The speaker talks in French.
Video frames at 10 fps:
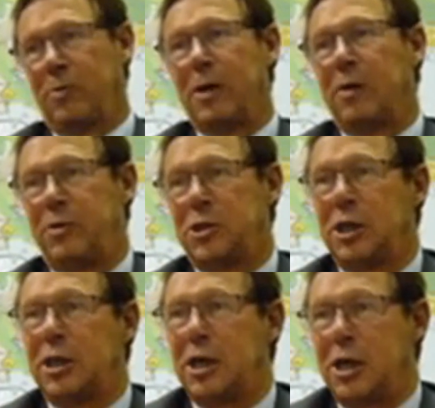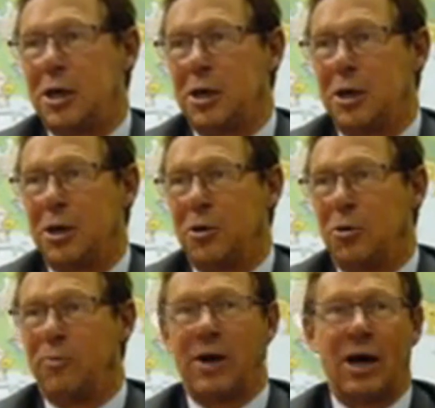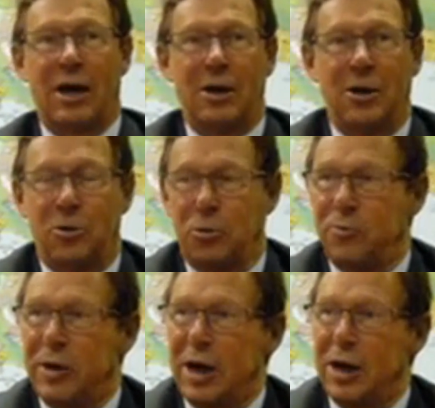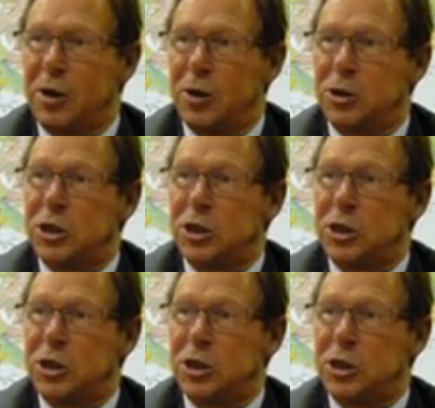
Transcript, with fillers: on ne fait pas la fiche détaillée, on va on va,